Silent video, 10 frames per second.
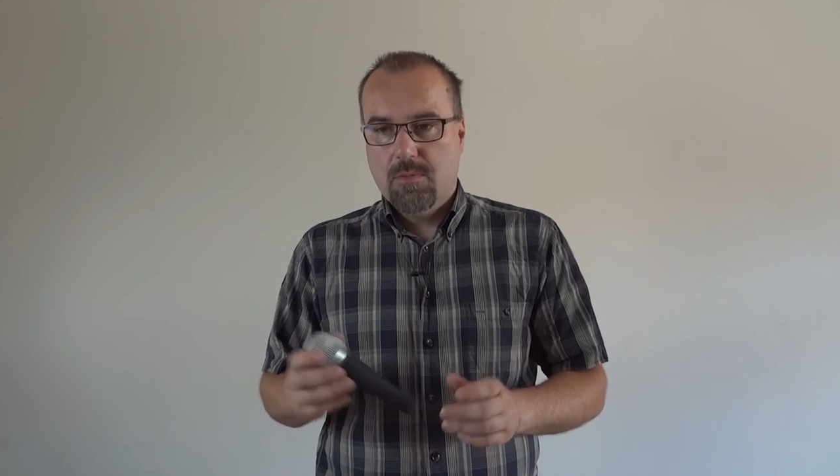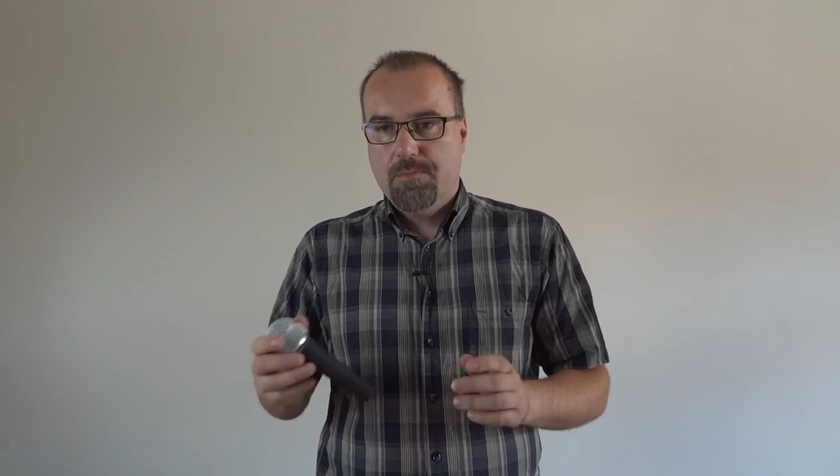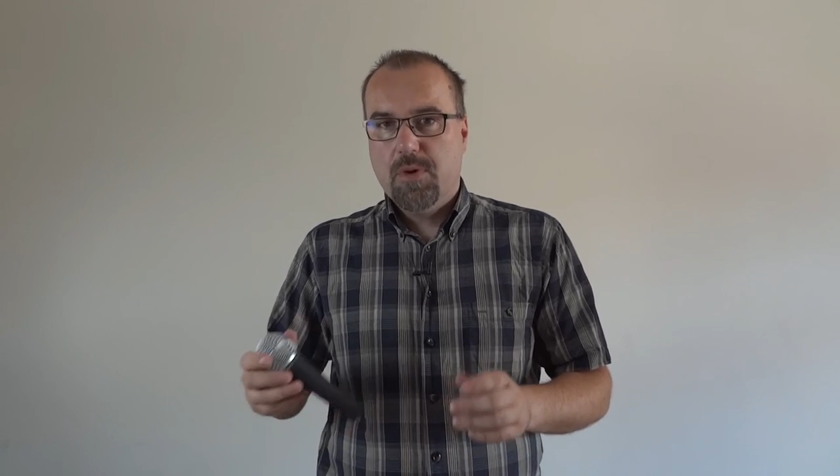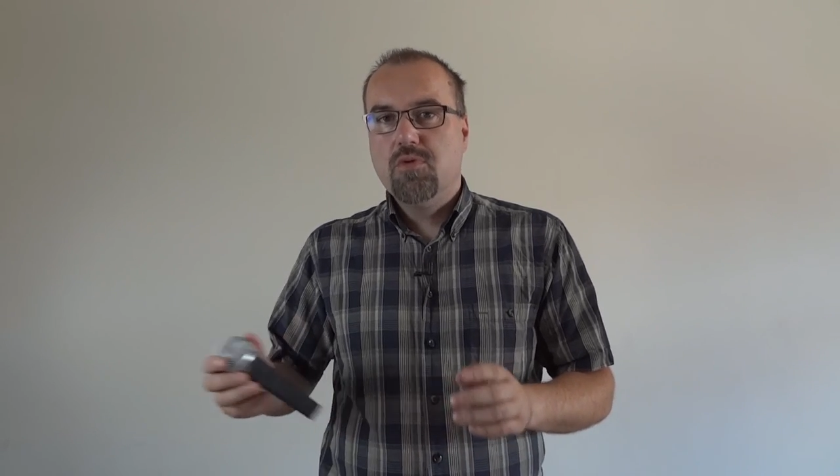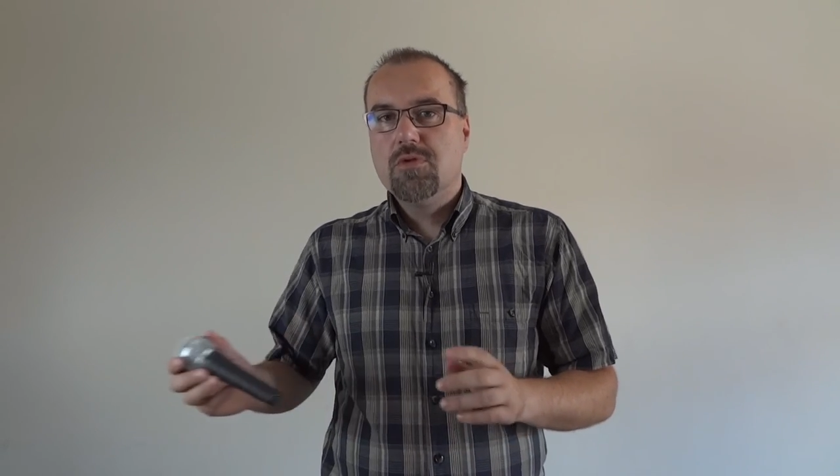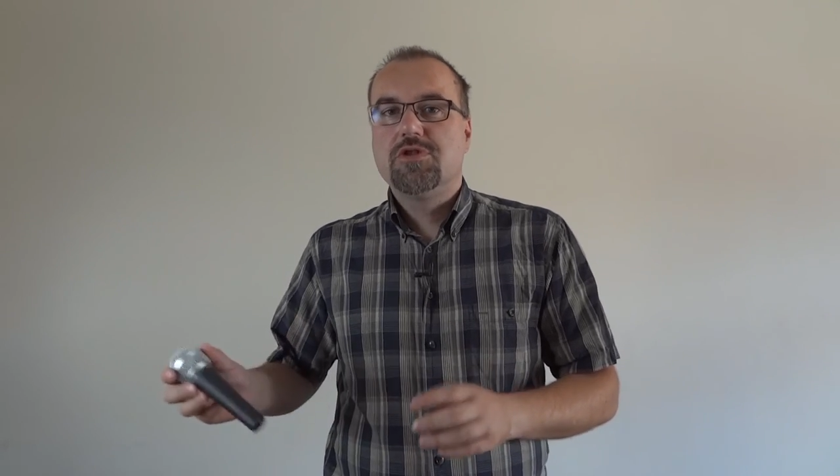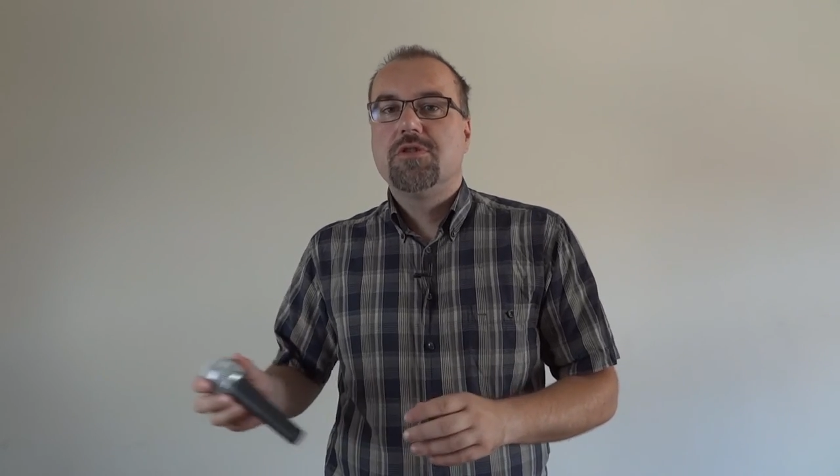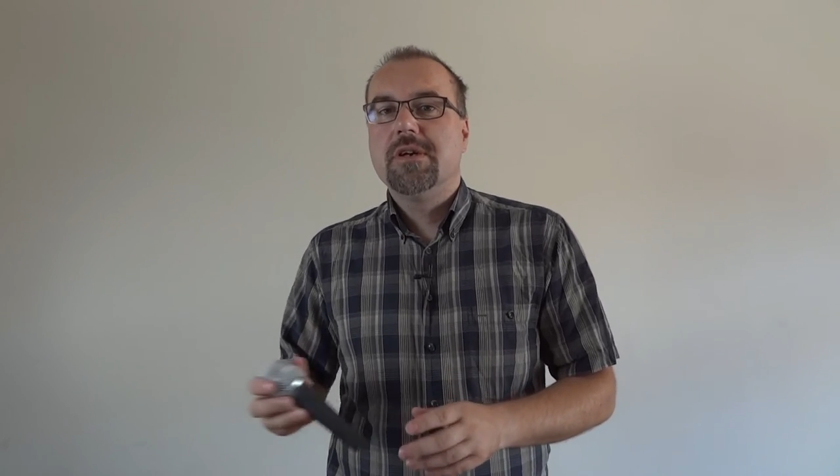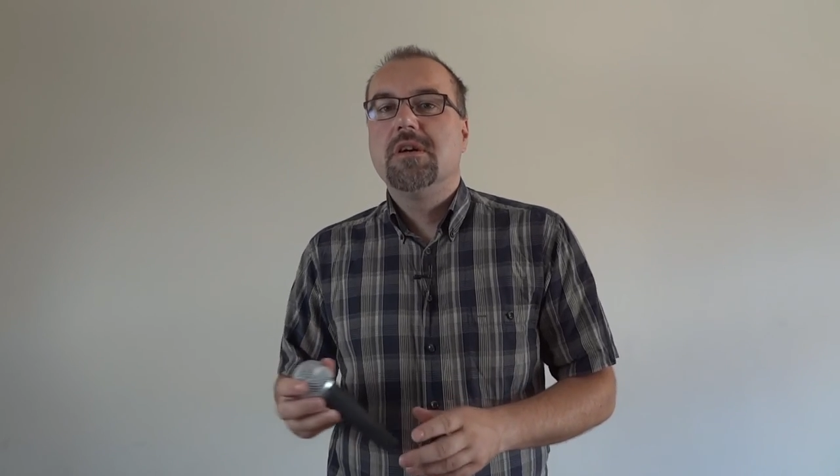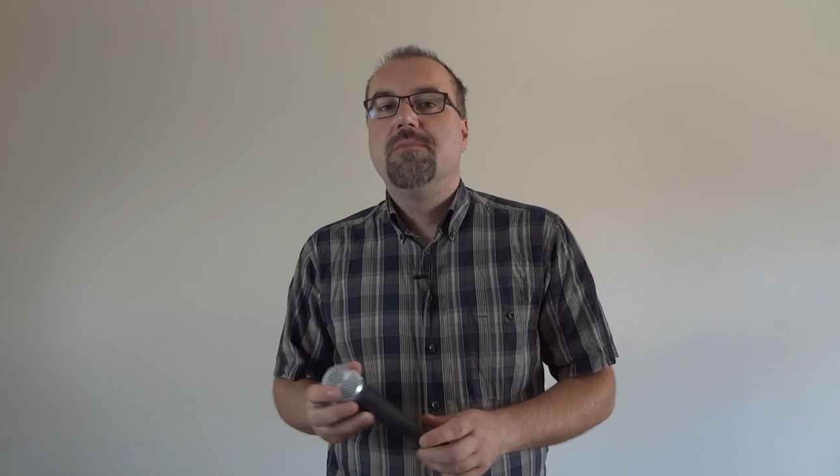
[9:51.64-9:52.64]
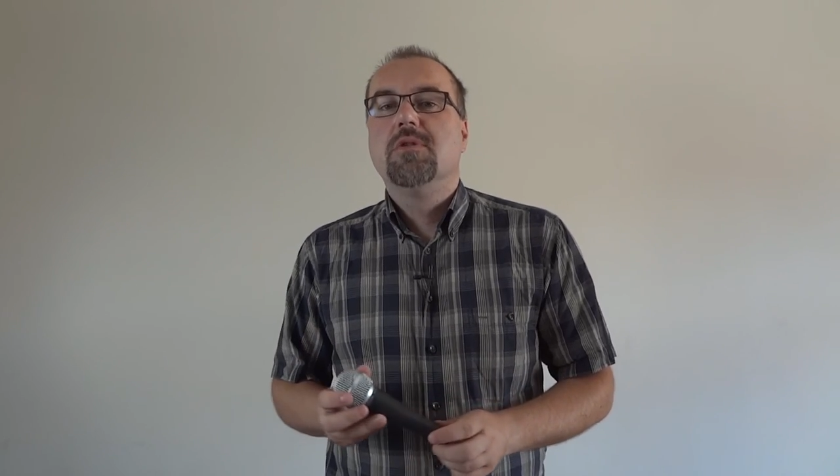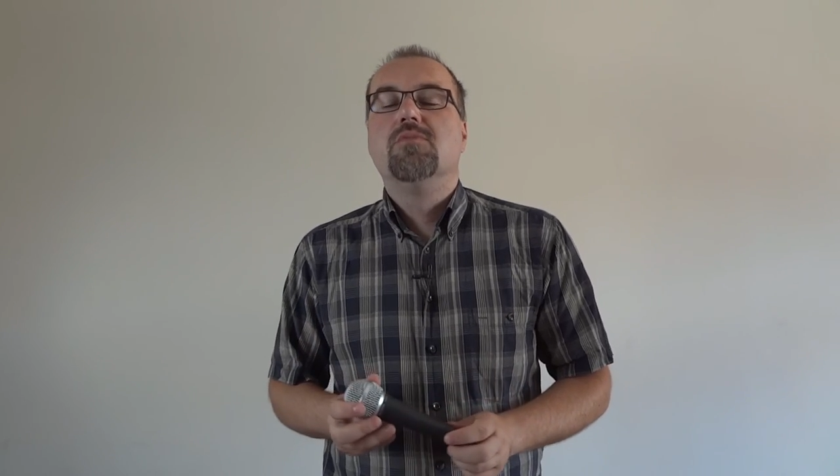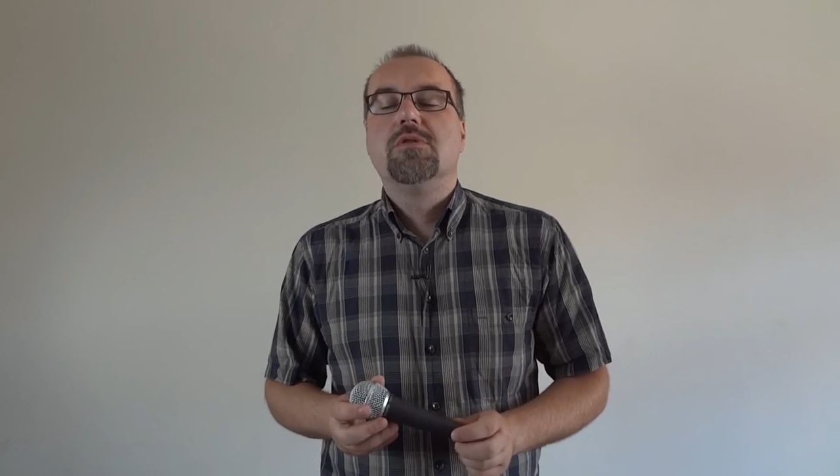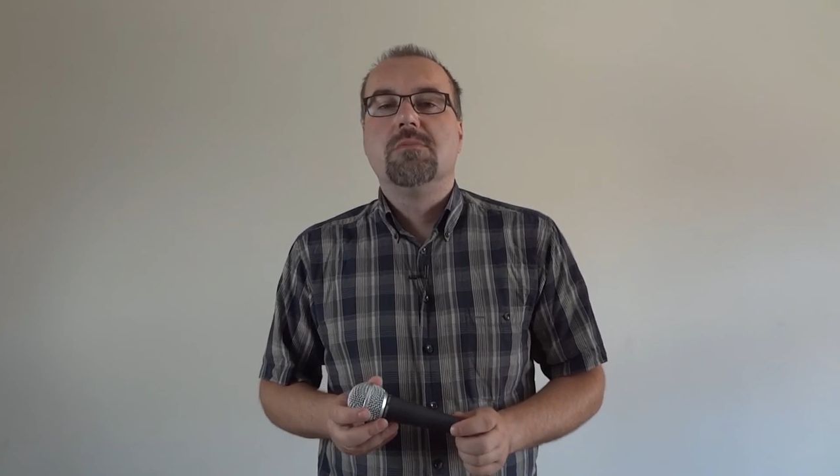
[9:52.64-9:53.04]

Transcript: podłączonego pod mój